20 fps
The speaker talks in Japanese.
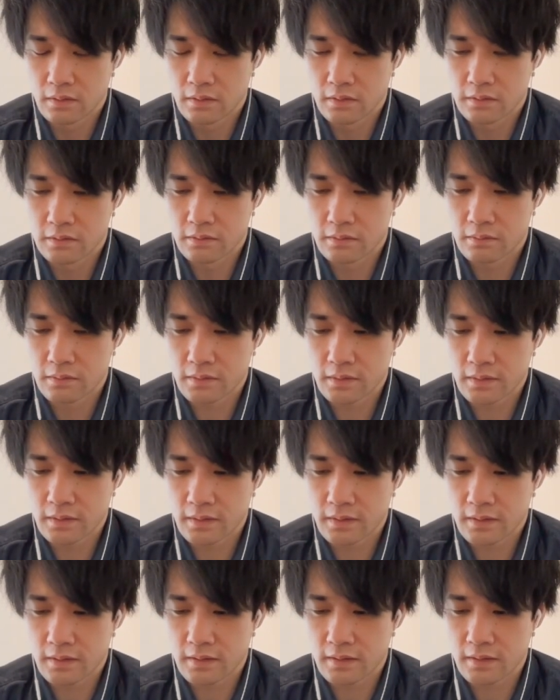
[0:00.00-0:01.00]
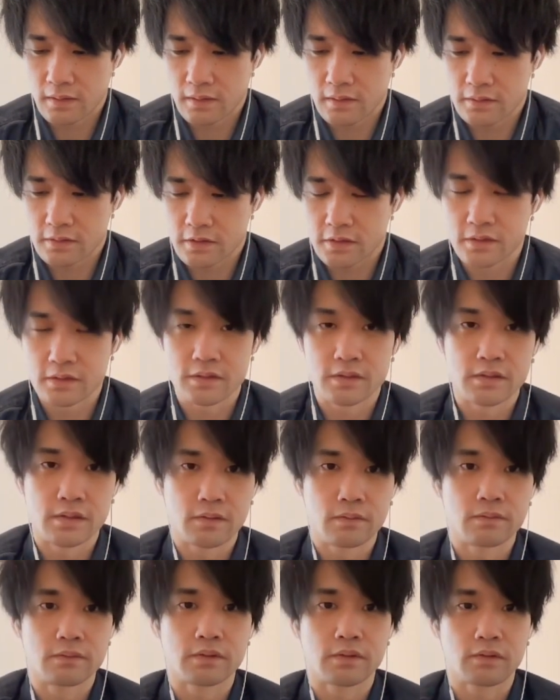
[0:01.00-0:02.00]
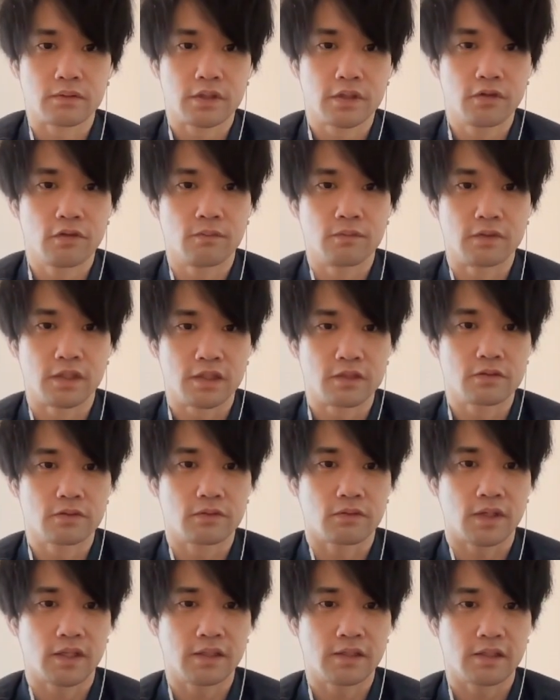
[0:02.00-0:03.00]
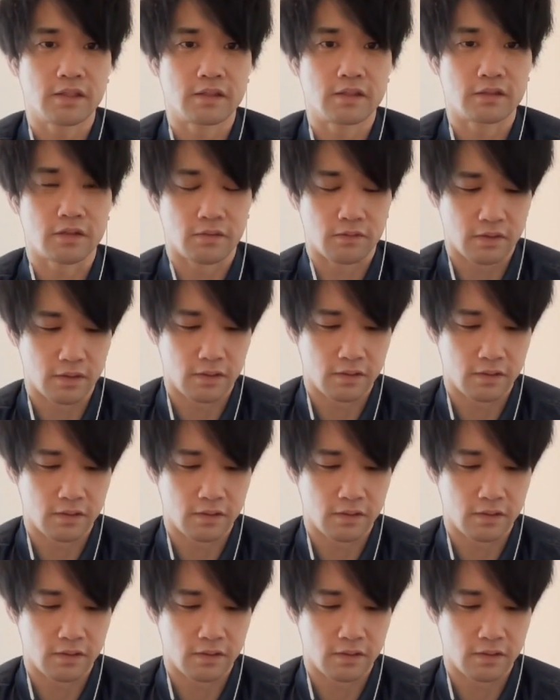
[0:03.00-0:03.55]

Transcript: それやから知ってるんですけど、昨日もね、ちょっとやったんですけどね。